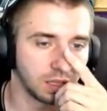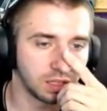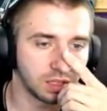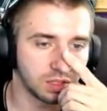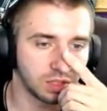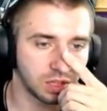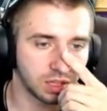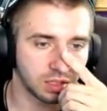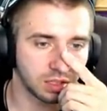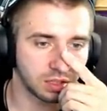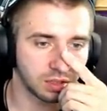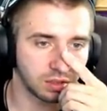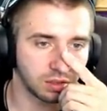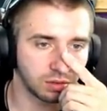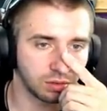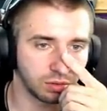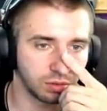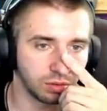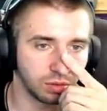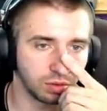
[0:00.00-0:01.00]
Сейчас я
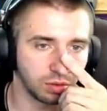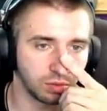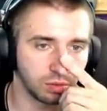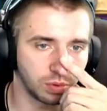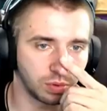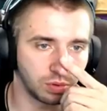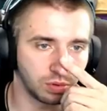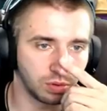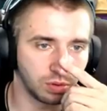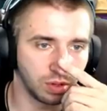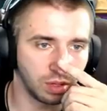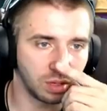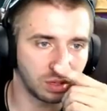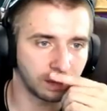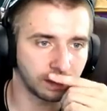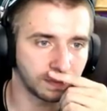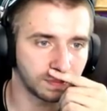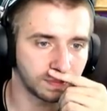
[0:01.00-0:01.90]
дойду до Купидона,